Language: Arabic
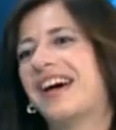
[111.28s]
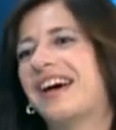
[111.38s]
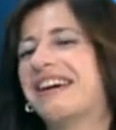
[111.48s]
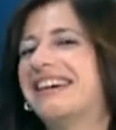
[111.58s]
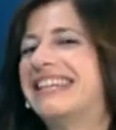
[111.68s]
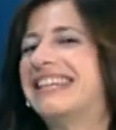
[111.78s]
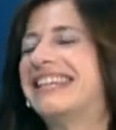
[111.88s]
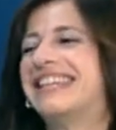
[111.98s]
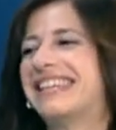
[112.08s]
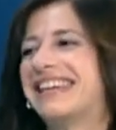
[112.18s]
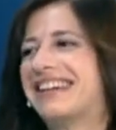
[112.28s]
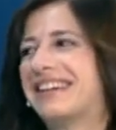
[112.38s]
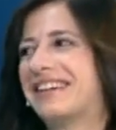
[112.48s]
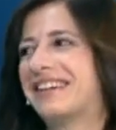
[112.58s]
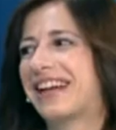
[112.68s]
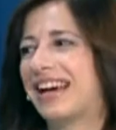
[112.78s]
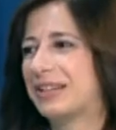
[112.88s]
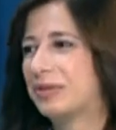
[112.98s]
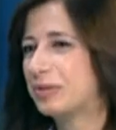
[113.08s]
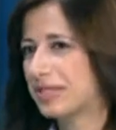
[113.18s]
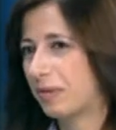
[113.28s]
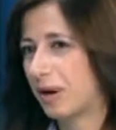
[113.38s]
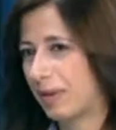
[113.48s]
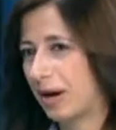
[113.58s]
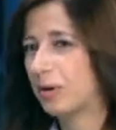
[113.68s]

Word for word: اللي رح نكون سوا معه